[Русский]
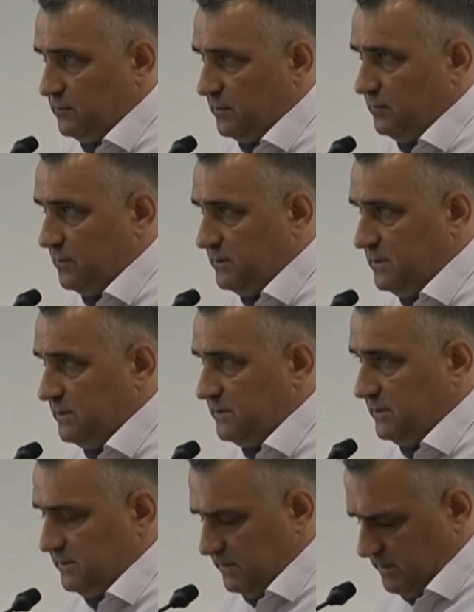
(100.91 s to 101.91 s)
у которой есть
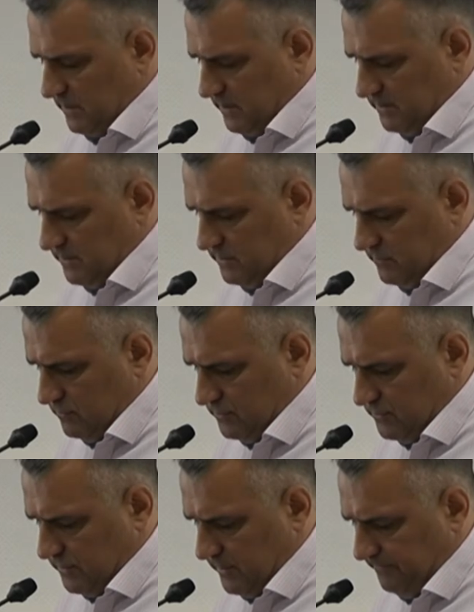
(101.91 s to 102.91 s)
лицензия, это казачья
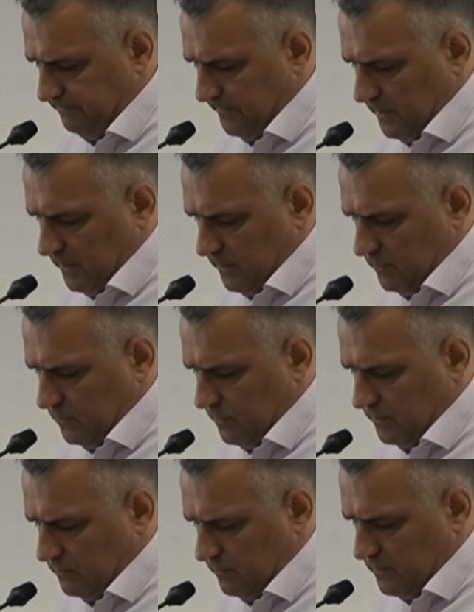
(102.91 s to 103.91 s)
дружина
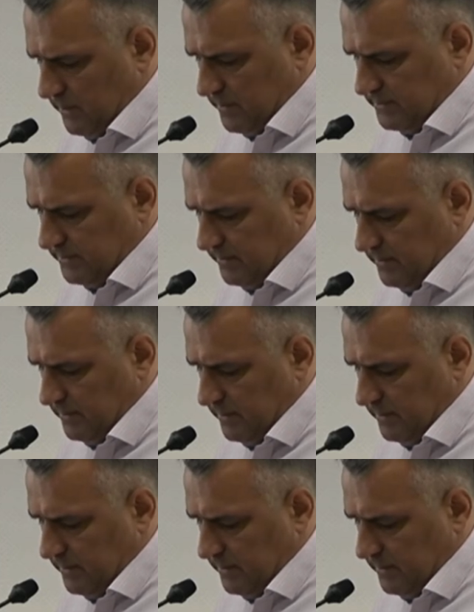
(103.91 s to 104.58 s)
город Курганинск,